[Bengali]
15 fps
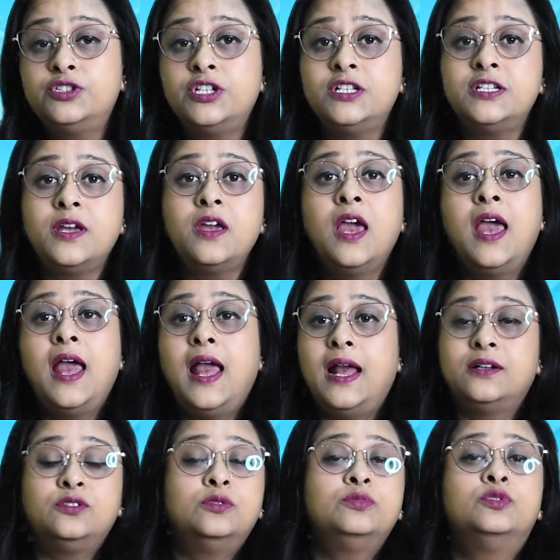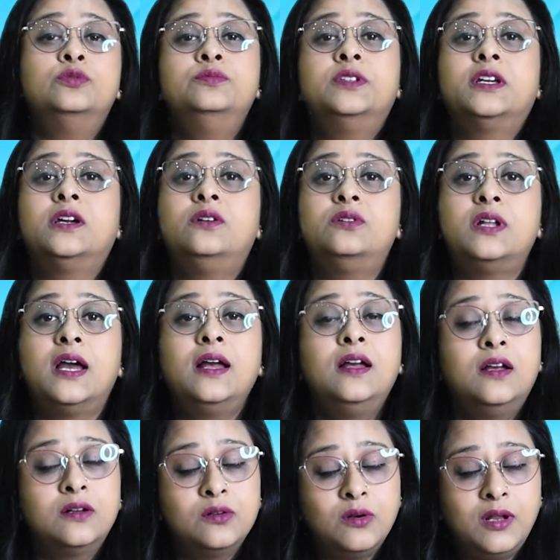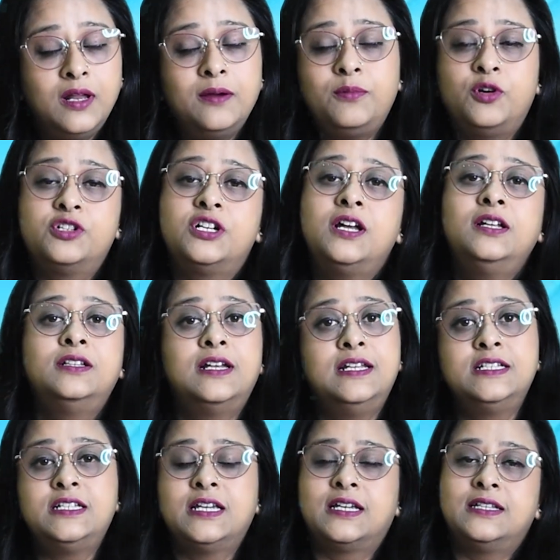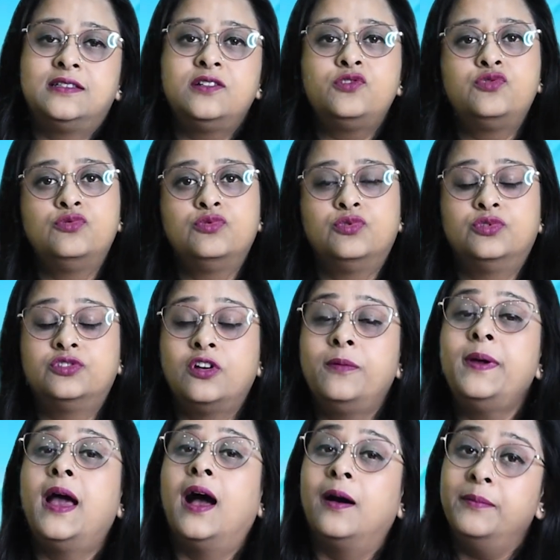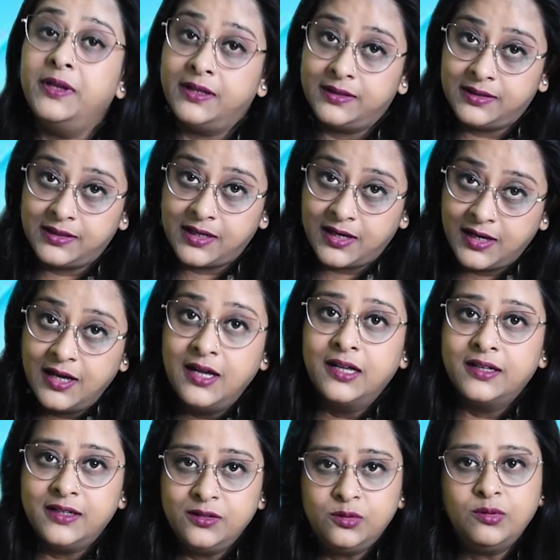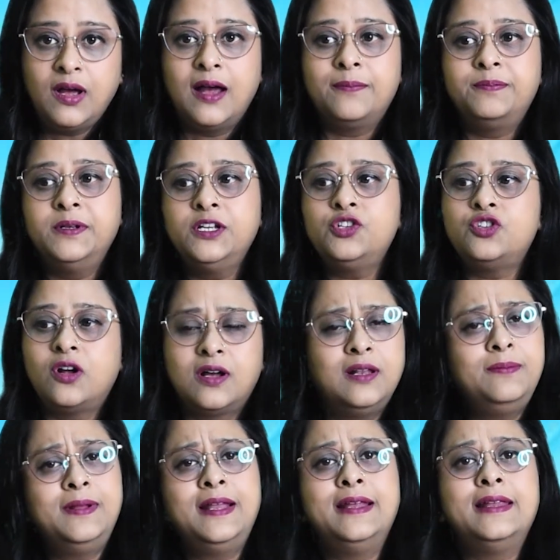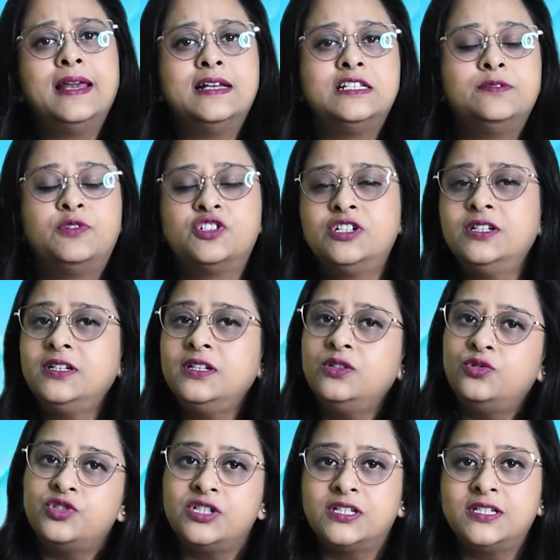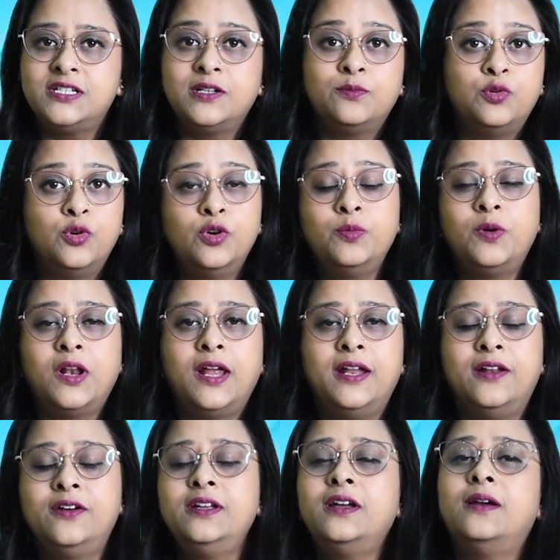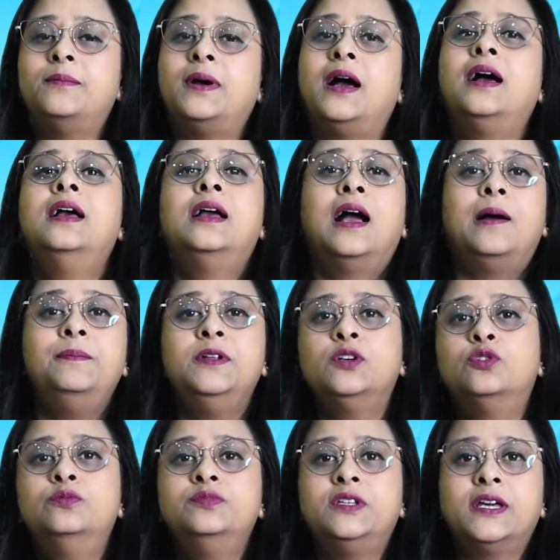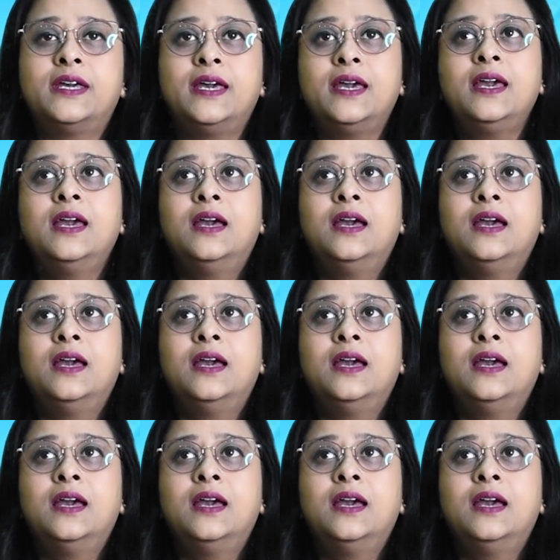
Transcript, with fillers: হচ্ছে যে একদম ঘুম থেকে ওঠা গলা বসা তাহলে সেক্ষেত্রে শুরু করতে হবে হামিং দিয়ে কিন্তু আপনি সকালবেলায় রেয়াজে বসেন কিন্তু সেটা ঠিক ভোরবেলায় নয় বা আপনি ঘুম থেকে